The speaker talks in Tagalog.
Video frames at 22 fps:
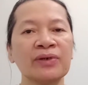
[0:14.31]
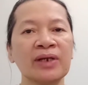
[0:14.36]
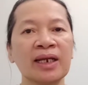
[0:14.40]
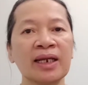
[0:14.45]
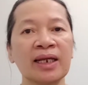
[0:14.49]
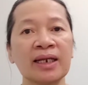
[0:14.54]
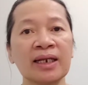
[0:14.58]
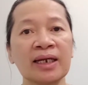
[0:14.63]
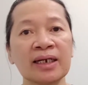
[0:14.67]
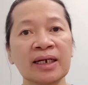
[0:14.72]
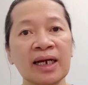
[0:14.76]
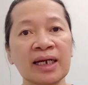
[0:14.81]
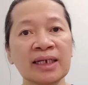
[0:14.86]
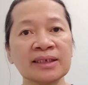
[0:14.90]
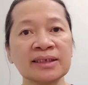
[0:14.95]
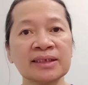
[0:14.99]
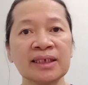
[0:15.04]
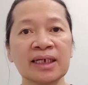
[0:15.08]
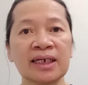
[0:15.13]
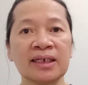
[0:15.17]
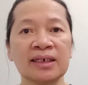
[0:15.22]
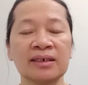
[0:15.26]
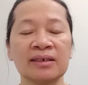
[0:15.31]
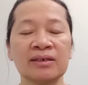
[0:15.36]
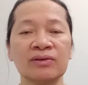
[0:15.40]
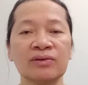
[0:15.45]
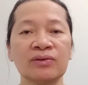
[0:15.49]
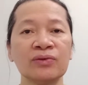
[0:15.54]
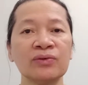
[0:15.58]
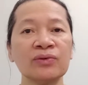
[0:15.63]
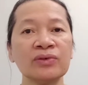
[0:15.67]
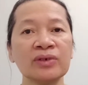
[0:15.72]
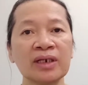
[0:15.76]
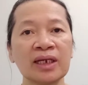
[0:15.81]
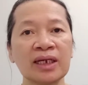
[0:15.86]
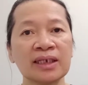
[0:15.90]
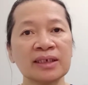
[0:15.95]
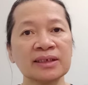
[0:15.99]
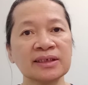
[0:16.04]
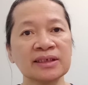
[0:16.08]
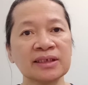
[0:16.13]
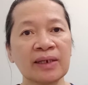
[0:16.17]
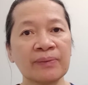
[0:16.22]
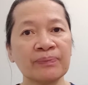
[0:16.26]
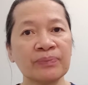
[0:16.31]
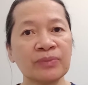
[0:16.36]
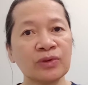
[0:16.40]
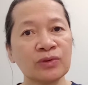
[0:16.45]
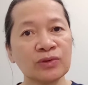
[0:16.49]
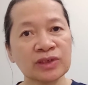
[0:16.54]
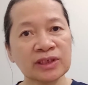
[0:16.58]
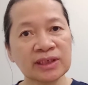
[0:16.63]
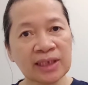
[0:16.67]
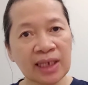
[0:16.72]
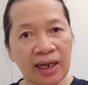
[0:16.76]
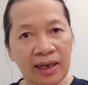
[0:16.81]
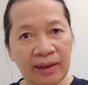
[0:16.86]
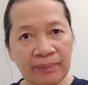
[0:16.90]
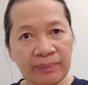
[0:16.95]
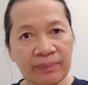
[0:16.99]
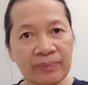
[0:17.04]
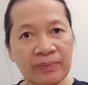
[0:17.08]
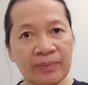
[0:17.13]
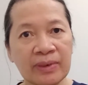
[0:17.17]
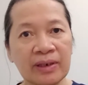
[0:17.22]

nalalagasan. Una, sub to sub.